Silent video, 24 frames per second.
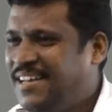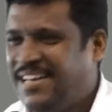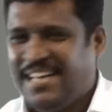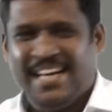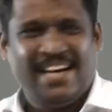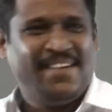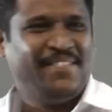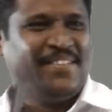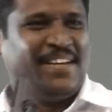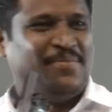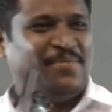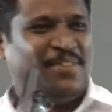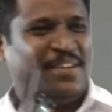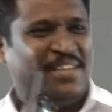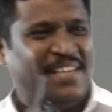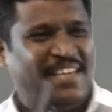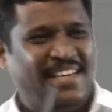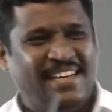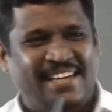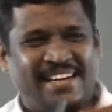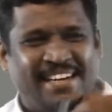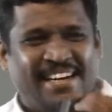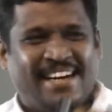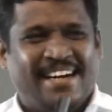அவரை போய்
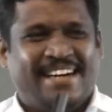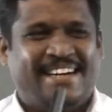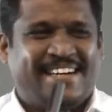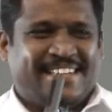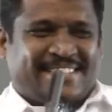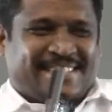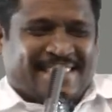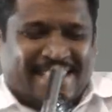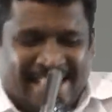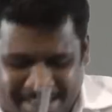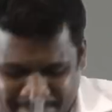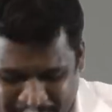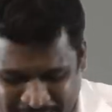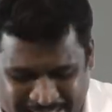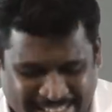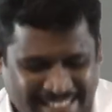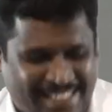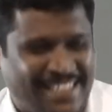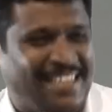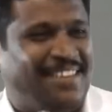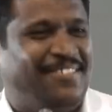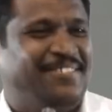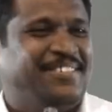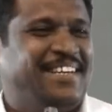ட்ரெஸ் எல்லாம்
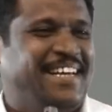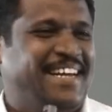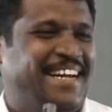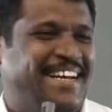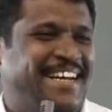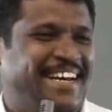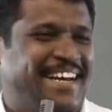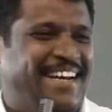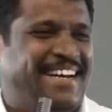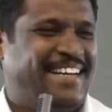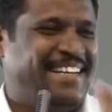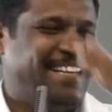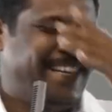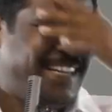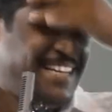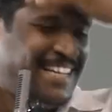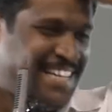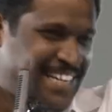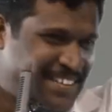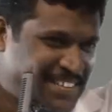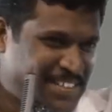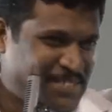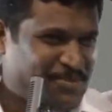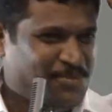மாற்றிட்டு லுங்கி கட்டிட்டு
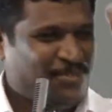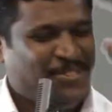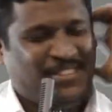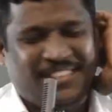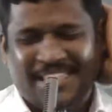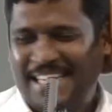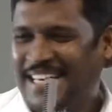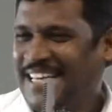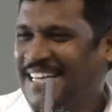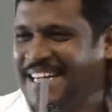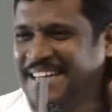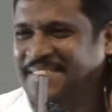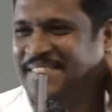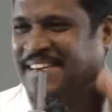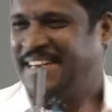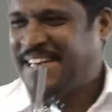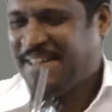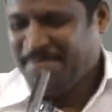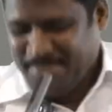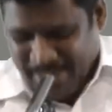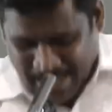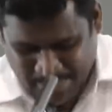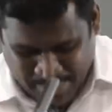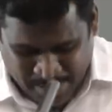அப்படியே மூஞ்சியெல்லாம் கழுவிட்டு
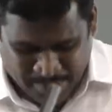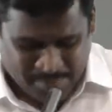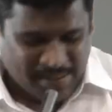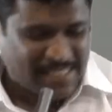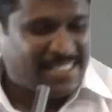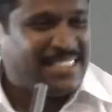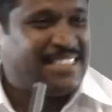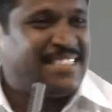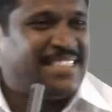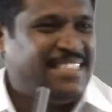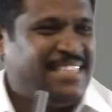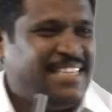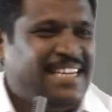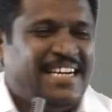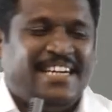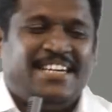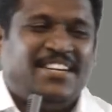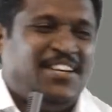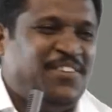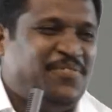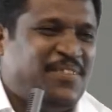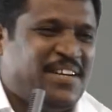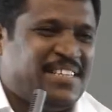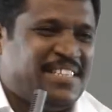பேப்பர் படிச்சுட்டு
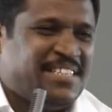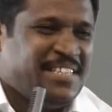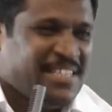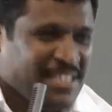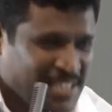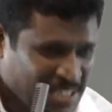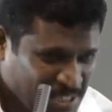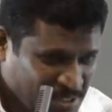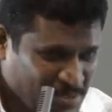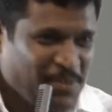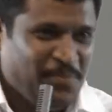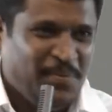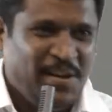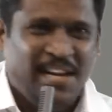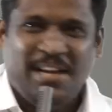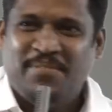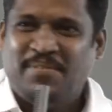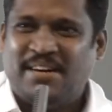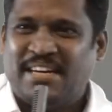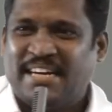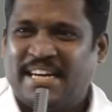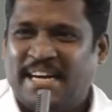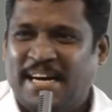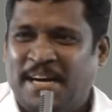டிவி பார்த்துட்டு உண்மையிலே
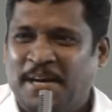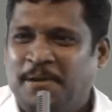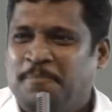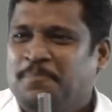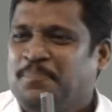பாருங்கள்